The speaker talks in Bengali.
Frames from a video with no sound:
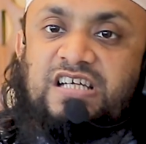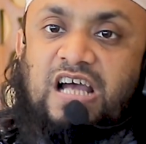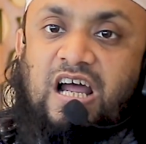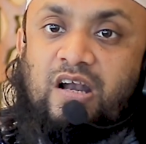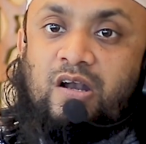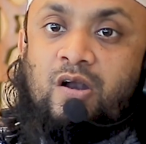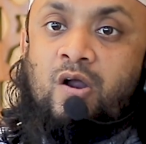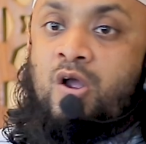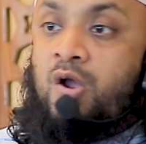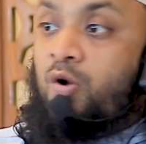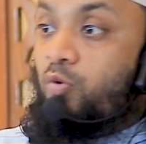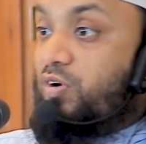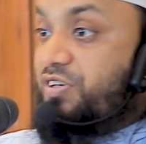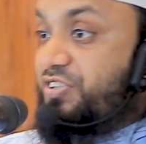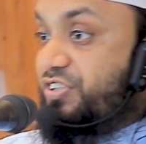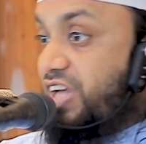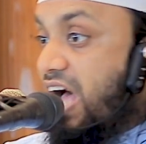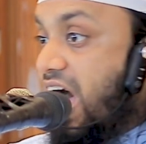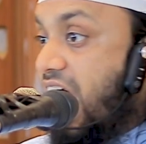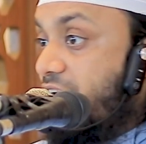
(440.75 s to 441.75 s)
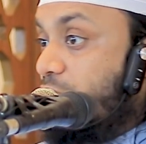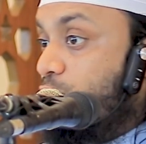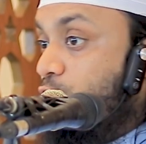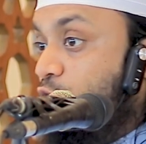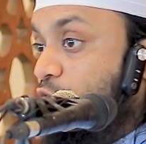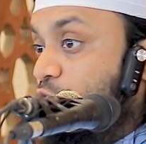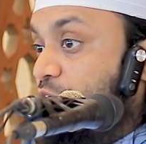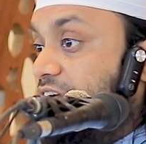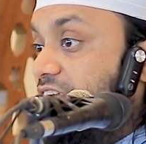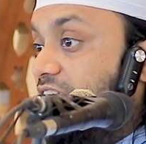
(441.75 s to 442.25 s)
চান
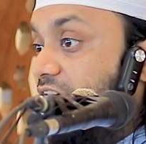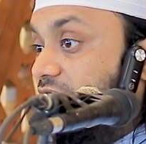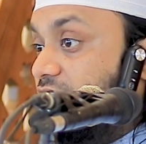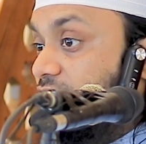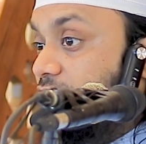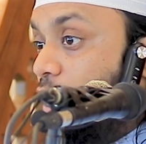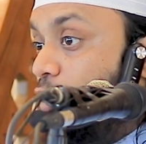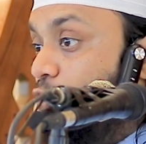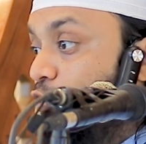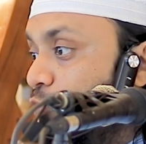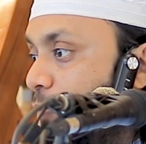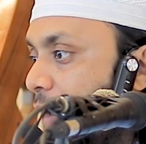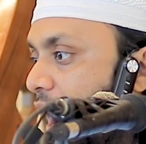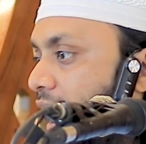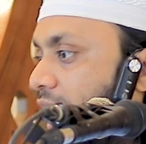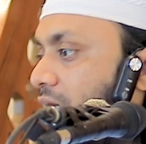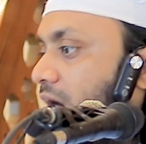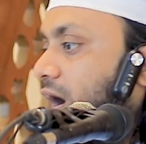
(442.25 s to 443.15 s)
ও ইলা তৌবা